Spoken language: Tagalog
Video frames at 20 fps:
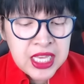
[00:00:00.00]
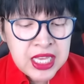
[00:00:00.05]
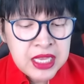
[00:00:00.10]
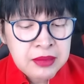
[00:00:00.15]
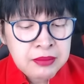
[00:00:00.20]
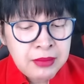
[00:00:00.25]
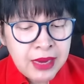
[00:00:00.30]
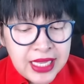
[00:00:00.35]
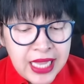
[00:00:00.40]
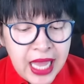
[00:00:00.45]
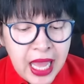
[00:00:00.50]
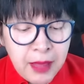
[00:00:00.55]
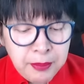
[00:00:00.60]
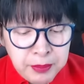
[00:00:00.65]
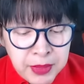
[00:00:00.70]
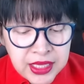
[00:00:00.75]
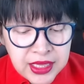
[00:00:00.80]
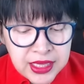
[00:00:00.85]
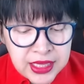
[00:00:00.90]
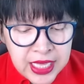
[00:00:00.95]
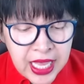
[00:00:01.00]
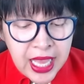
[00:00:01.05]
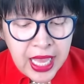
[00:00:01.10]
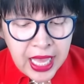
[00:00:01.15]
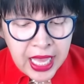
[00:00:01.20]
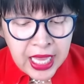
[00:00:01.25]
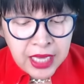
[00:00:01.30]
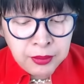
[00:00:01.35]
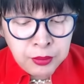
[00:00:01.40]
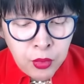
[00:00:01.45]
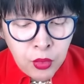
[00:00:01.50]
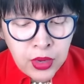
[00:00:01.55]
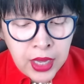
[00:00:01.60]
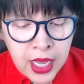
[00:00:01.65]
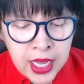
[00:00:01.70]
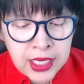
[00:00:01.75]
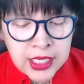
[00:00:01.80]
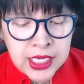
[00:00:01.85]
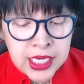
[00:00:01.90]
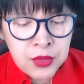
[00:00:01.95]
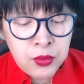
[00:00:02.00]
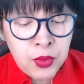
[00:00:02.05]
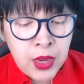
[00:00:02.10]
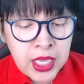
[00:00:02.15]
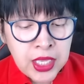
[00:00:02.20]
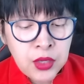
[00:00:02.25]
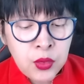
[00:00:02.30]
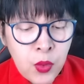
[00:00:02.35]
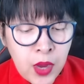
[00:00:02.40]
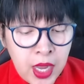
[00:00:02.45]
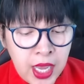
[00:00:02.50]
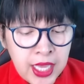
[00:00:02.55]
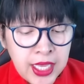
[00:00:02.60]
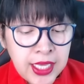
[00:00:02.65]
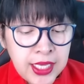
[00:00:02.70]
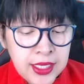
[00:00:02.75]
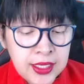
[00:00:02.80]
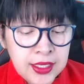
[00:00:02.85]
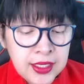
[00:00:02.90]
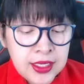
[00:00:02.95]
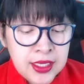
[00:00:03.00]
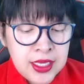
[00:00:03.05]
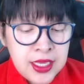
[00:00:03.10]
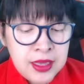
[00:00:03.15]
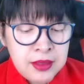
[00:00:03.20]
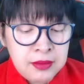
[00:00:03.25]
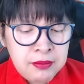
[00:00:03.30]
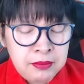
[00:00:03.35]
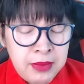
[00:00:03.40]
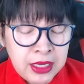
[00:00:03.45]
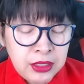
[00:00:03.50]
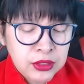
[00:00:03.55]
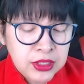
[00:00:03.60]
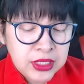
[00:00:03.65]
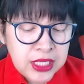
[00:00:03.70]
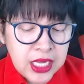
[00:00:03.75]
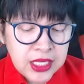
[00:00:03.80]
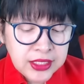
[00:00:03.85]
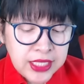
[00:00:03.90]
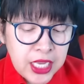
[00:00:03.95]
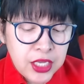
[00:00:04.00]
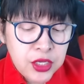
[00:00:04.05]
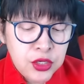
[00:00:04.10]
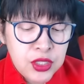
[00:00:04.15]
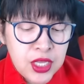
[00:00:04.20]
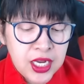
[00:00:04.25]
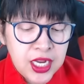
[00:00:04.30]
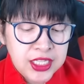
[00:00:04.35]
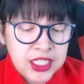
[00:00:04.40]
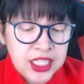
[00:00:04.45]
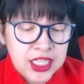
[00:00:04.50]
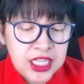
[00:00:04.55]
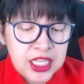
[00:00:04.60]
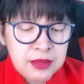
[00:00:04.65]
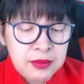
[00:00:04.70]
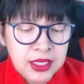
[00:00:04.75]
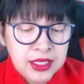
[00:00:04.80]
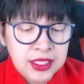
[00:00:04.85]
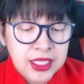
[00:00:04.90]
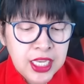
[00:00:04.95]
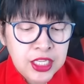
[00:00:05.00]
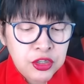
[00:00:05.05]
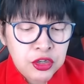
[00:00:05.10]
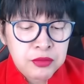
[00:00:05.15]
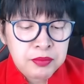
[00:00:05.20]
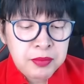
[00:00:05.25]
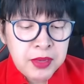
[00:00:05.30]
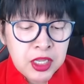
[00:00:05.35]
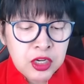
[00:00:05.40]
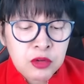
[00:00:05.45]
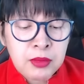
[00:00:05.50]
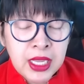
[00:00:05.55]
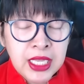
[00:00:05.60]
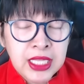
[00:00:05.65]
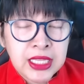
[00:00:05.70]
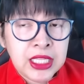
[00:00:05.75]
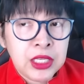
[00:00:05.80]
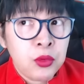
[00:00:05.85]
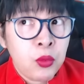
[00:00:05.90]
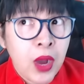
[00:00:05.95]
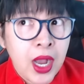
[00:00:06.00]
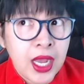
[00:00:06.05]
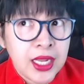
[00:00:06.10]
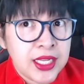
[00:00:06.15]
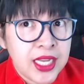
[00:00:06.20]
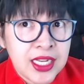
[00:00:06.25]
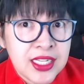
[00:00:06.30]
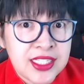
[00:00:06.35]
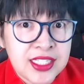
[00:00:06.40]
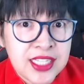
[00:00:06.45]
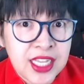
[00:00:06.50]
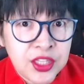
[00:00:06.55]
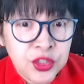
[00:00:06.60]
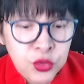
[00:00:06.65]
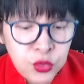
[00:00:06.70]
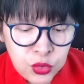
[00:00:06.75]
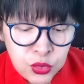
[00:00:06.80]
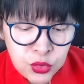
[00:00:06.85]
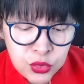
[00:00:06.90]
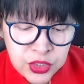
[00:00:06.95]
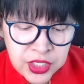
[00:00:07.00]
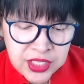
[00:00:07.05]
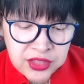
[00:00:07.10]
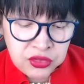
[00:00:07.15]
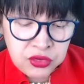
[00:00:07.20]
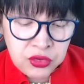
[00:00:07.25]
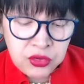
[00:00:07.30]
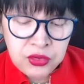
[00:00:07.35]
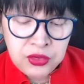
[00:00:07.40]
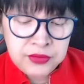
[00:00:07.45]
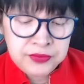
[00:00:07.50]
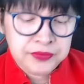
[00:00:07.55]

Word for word: malapit na ang bukang liwayway. Balot lang tayo ng kadiliman ngayon pero may liwanag sa dulo nito.